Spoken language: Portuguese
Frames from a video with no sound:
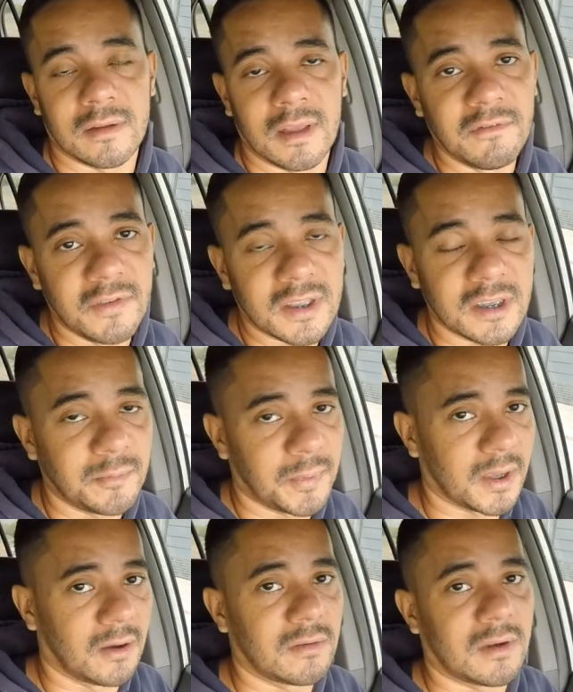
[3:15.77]
Evita de
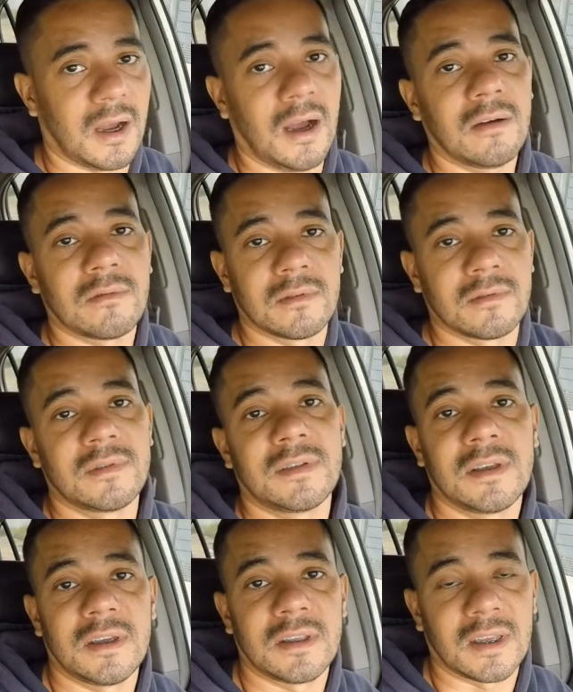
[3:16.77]
pegar o carro quando
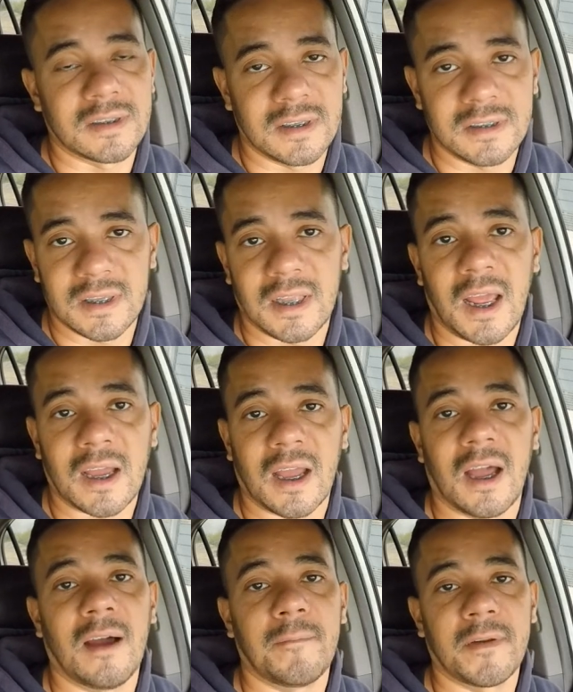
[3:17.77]
você tá sem
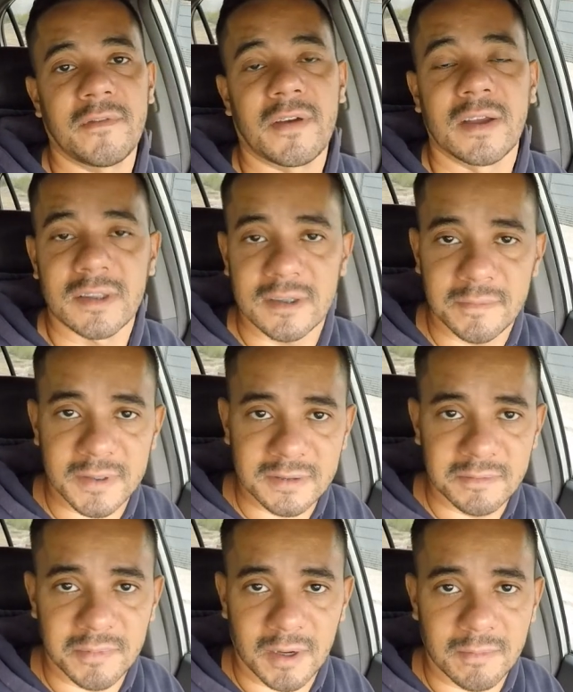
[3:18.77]
CNH pra ficar andando pra
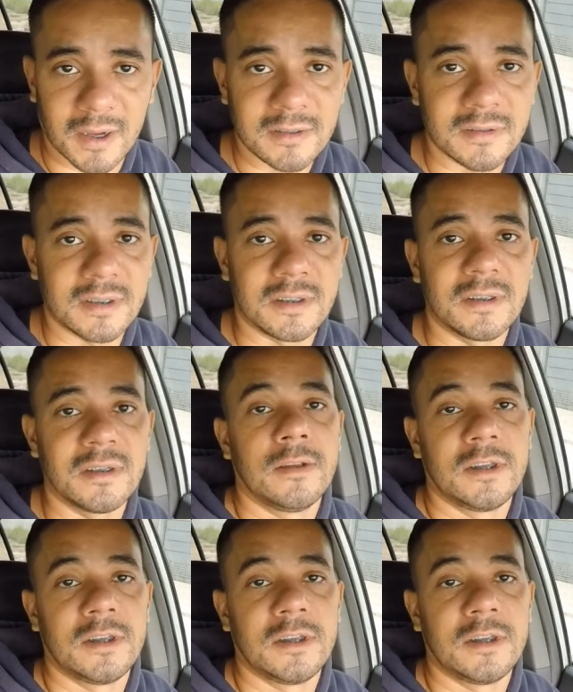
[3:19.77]
cima e pra baixo aí.